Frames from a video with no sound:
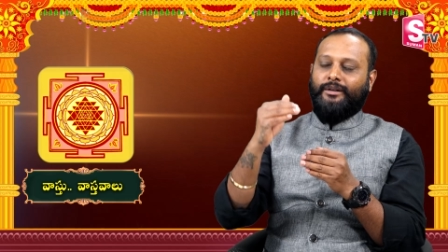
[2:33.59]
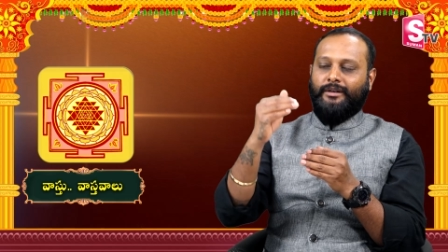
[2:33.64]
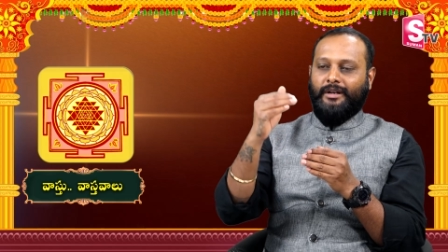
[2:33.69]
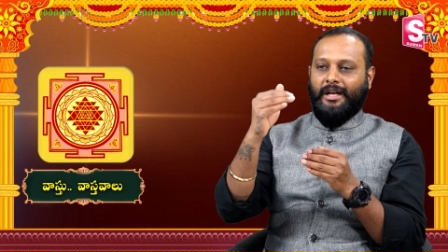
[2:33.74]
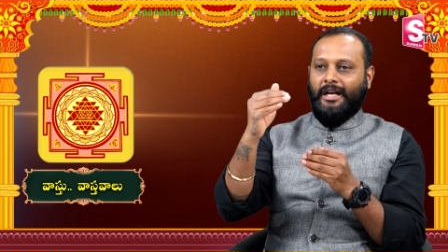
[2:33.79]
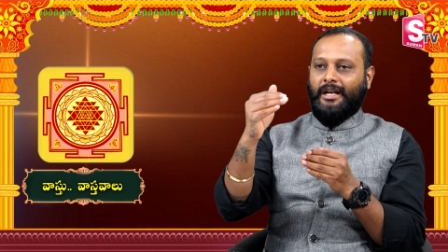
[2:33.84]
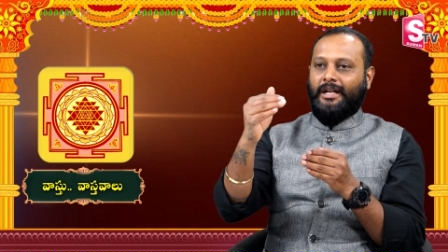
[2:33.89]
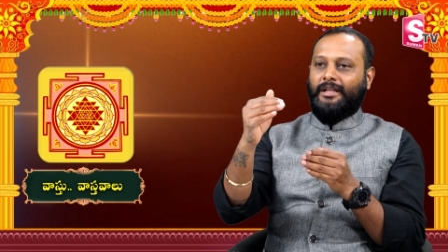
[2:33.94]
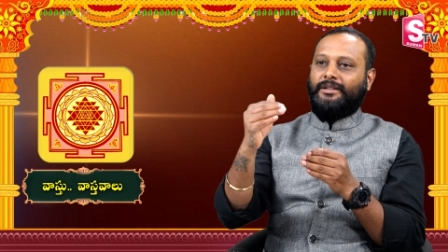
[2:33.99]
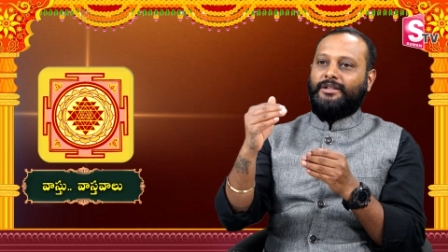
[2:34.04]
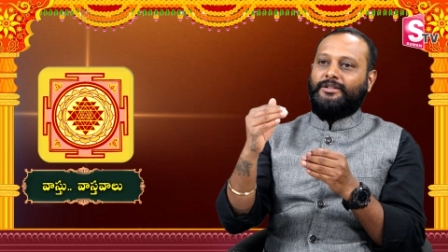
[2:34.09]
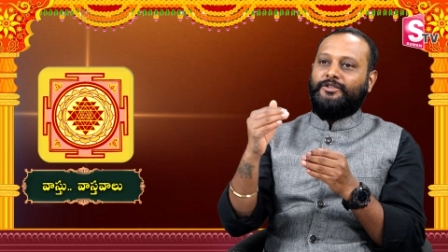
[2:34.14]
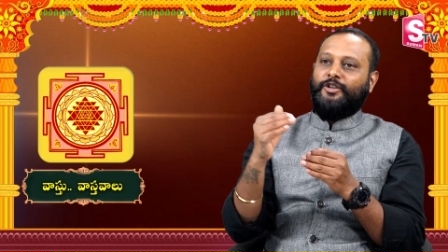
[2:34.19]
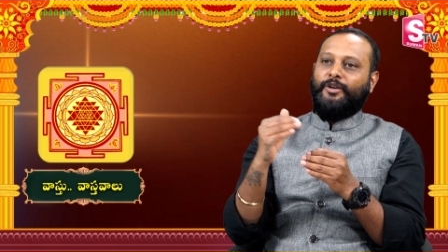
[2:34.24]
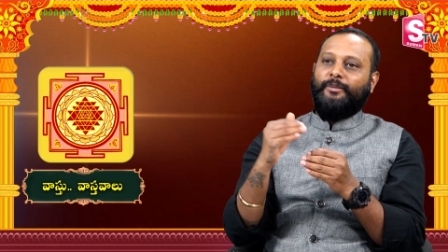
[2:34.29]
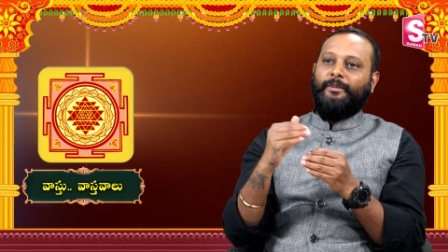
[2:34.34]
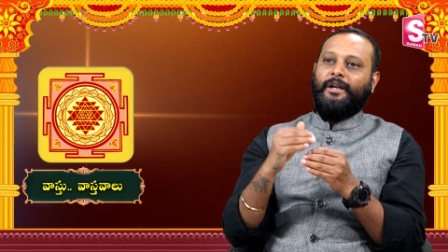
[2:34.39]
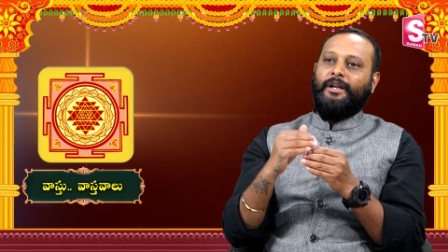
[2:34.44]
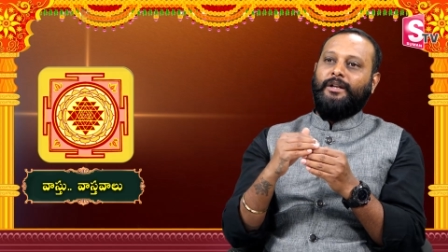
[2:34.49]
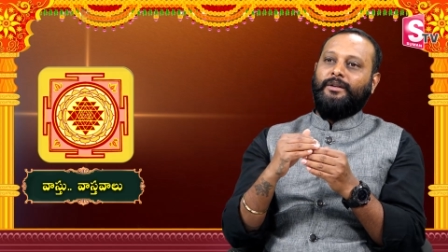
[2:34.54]
నాలుగు అంతస్తుల
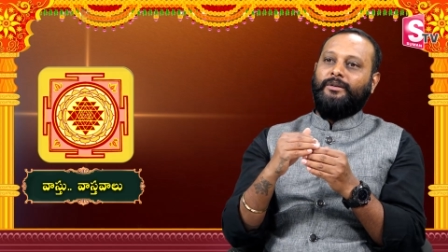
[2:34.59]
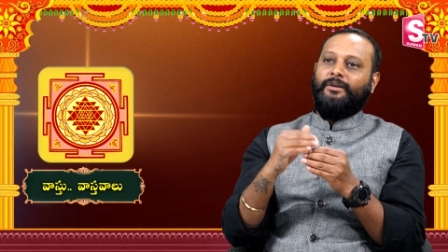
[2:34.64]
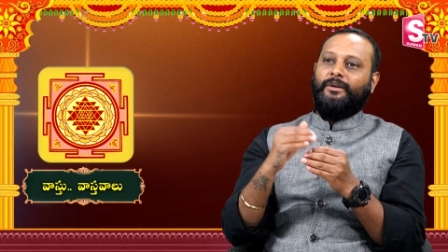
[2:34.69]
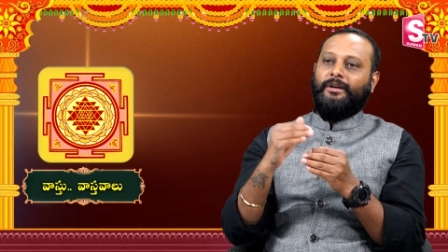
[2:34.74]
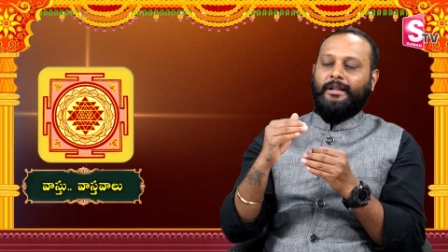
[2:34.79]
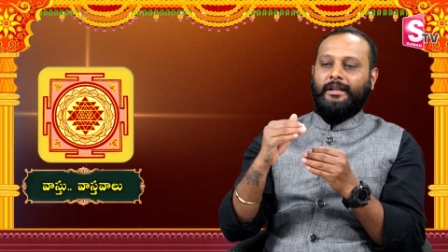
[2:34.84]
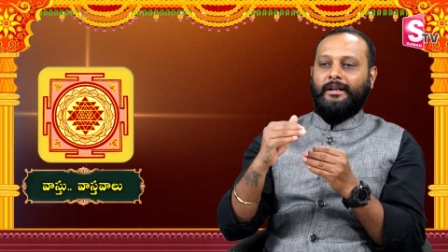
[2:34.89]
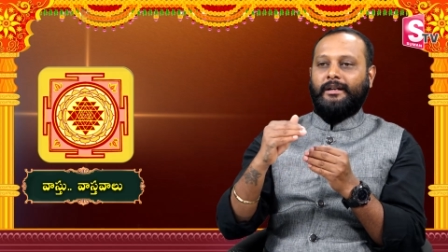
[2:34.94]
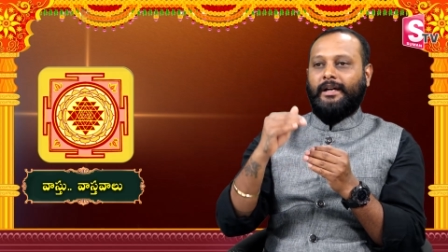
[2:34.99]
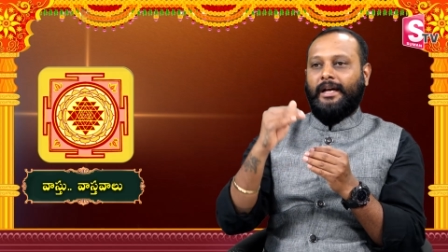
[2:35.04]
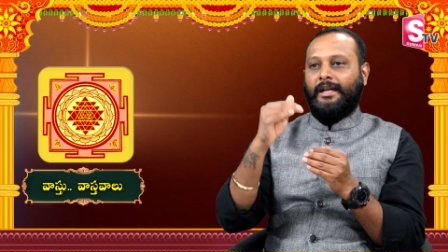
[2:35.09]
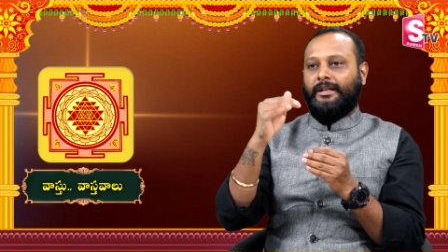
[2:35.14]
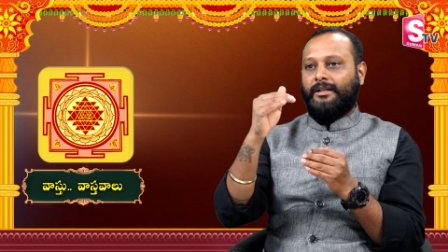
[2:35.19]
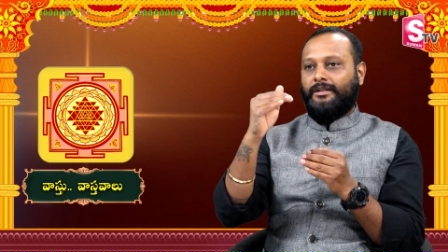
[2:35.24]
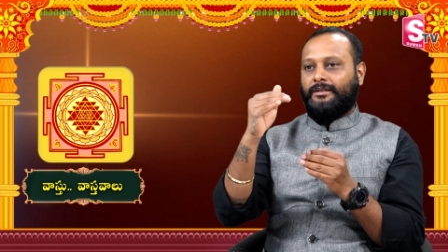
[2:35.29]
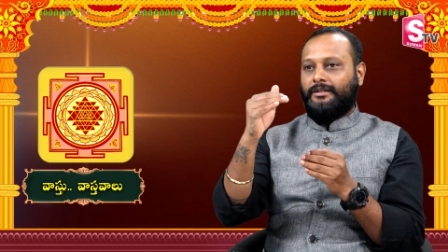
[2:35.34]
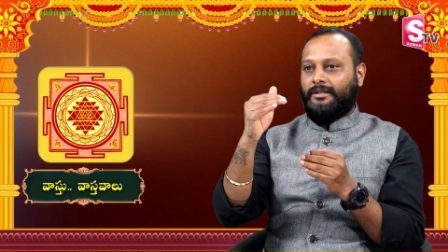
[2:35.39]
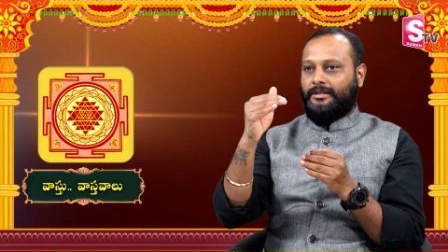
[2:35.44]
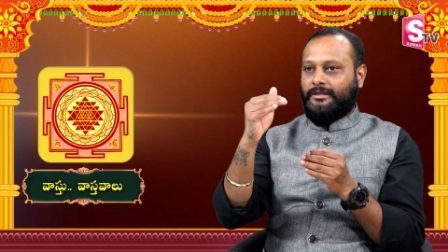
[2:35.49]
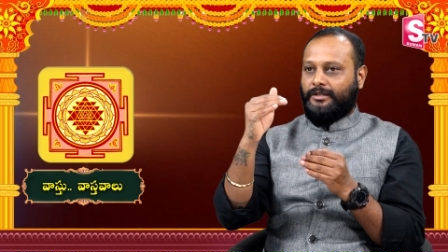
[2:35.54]
బిల్డింగో లేదంటే ఐదు
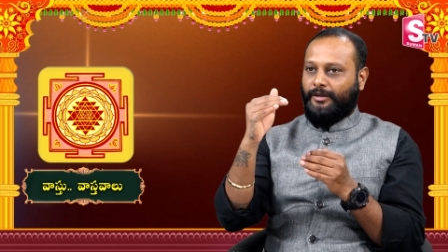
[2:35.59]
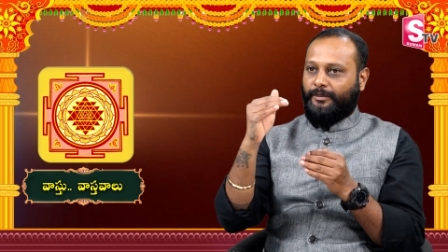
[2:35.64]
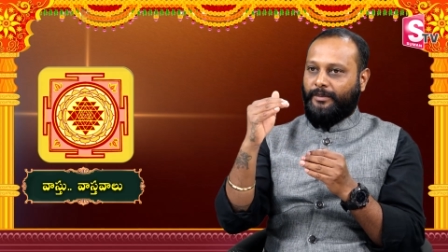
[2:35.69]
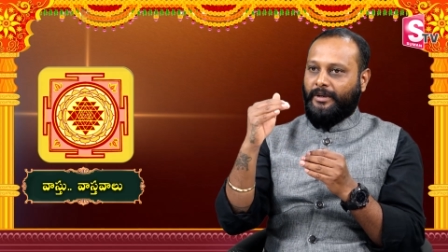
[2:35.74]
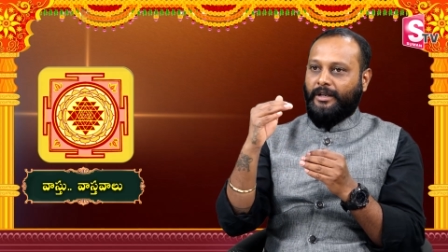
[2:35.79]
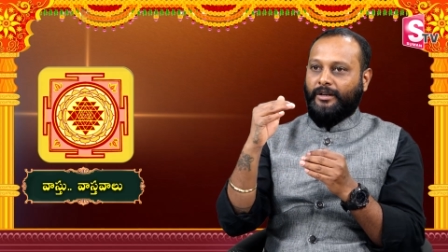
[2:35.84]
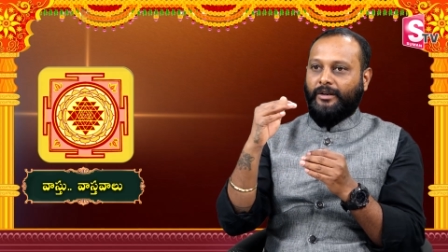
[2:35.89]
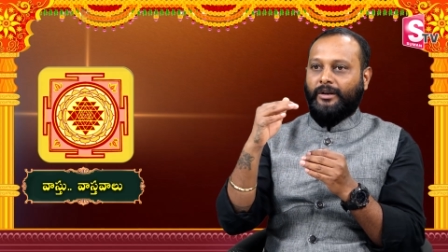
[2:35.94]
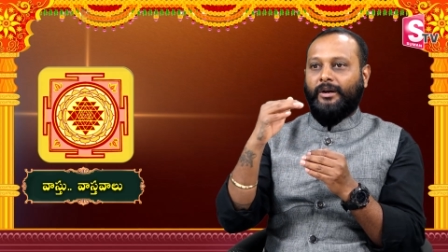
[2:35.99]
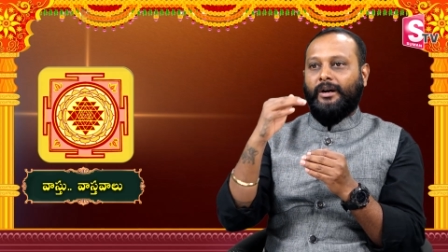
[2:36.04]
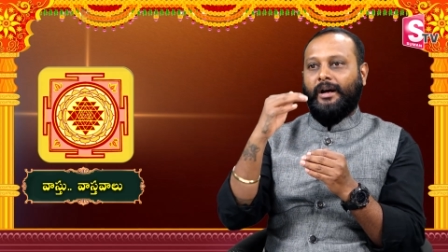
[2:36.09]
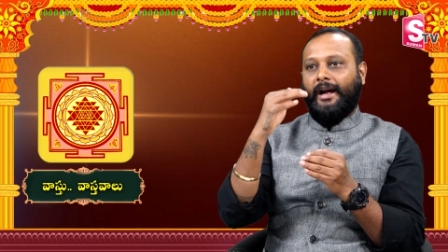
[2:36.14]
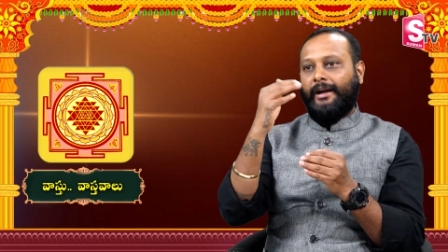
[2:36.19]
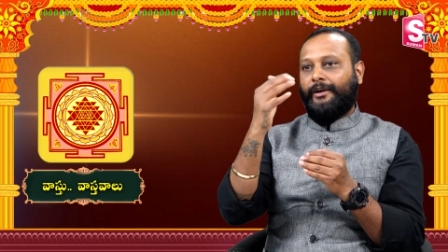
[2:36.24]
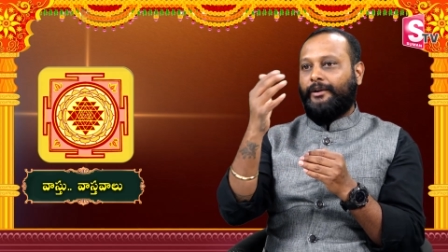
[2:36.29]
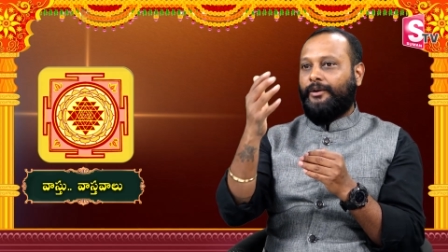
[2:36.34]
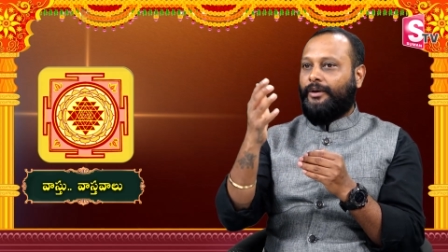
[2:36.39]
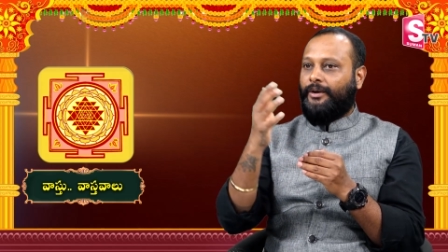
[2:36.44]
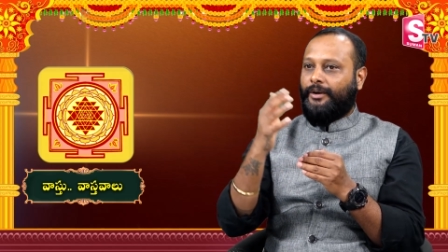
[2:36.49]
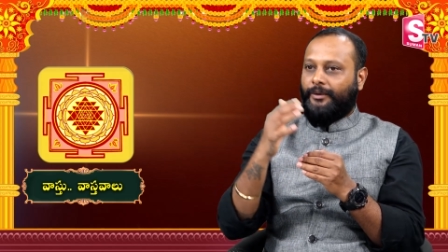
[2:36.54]
అంతస్తుల బిల్డింగ్లో
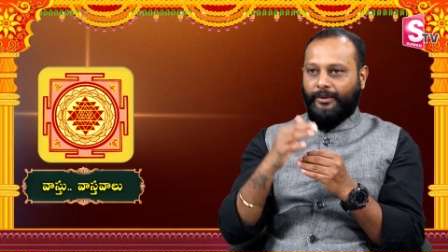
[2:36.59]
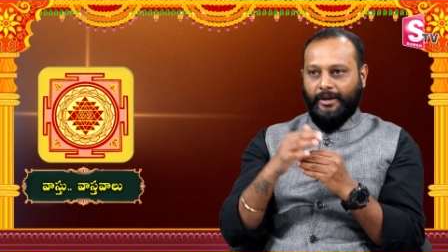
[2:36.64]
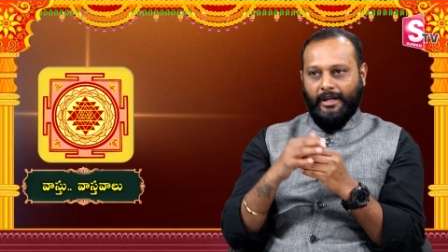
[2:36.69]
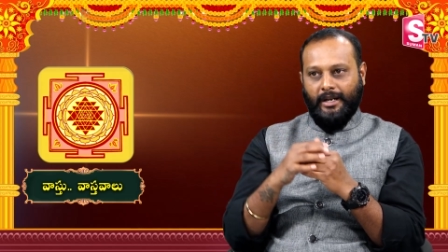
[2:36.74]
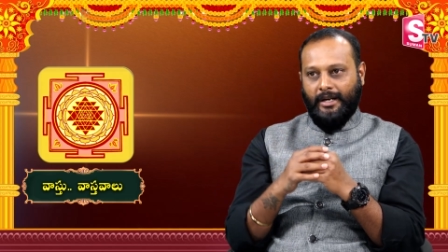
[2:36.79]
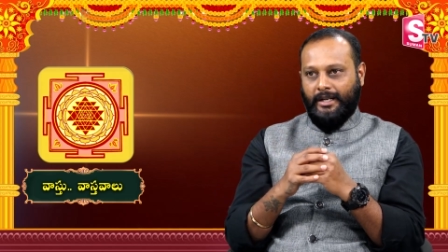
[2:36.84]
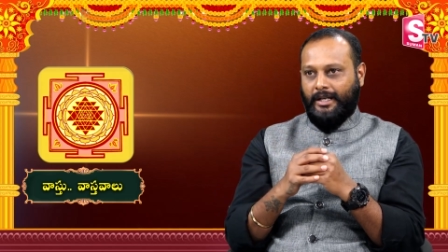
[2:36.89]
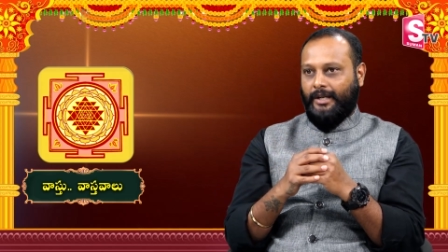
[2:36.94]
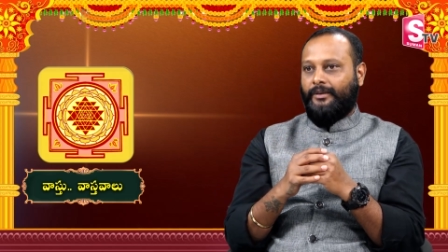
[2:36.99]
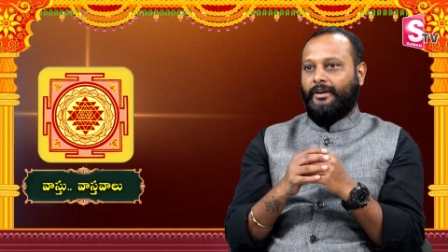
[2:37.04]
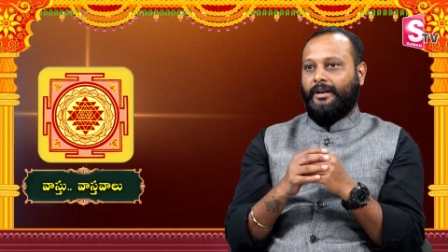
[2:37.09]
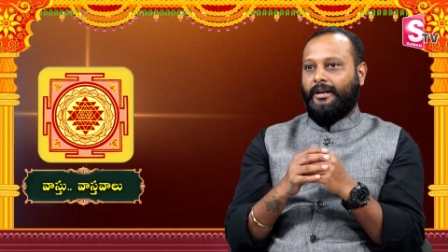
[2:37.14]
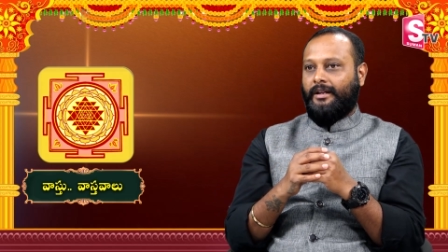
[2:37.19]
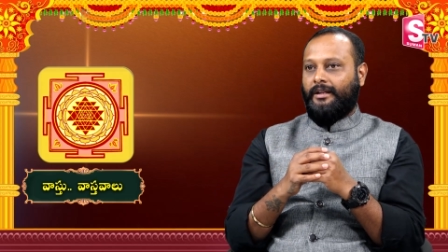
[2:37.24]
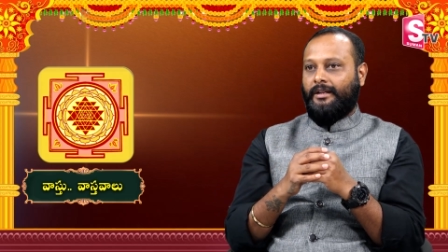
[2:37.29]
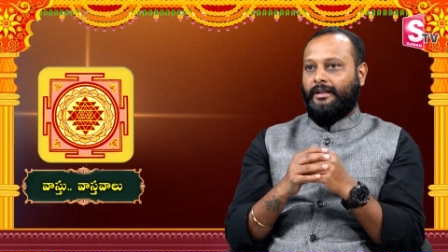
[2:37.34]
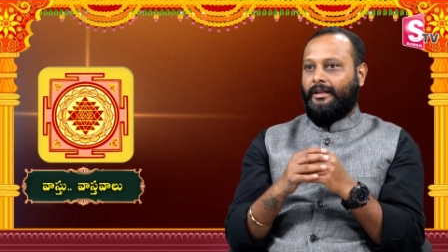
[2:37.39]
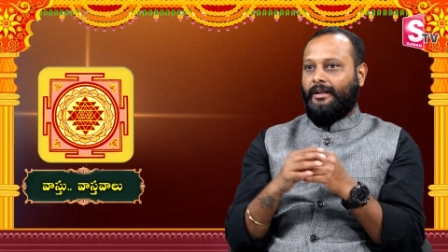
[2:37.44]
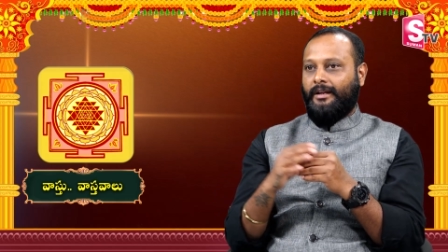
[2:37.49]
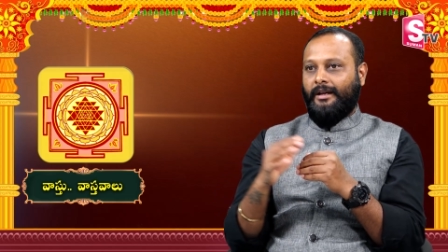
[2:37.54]
హైట్లోనే ఉండాలి టవర్
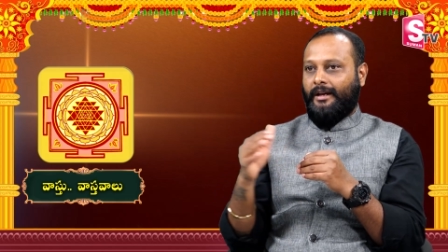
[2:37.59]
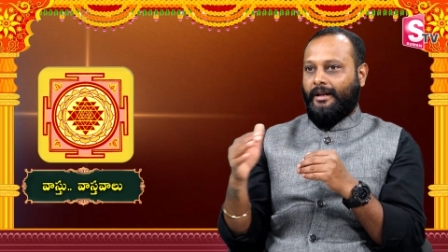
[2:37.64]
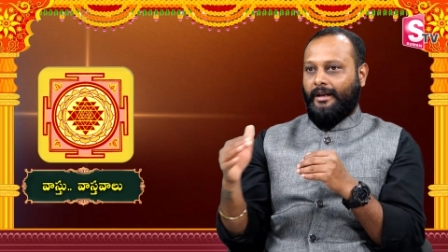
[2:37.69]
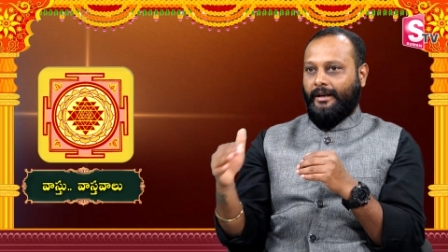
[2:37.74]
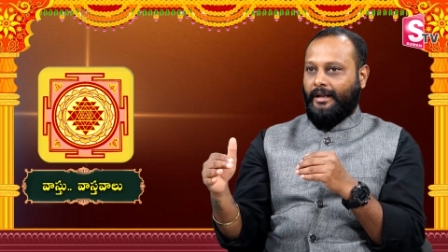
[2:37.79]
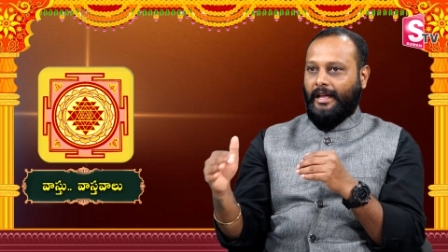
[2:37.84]
అనేది hmm.